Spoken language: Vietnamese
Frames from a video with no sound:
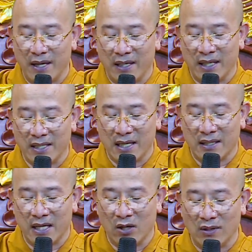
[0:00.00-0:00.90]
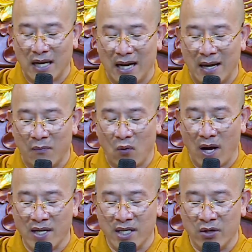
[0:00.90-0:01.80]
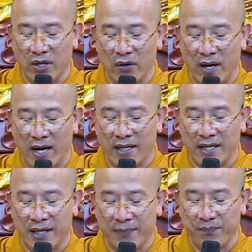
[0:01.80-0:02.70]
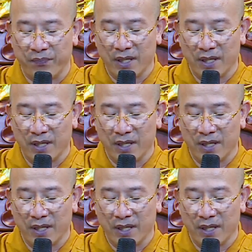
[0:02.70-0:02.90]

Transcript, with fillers: bạn nghĩ rằng nếu ta làm quá nhiều điều ác nghiệp,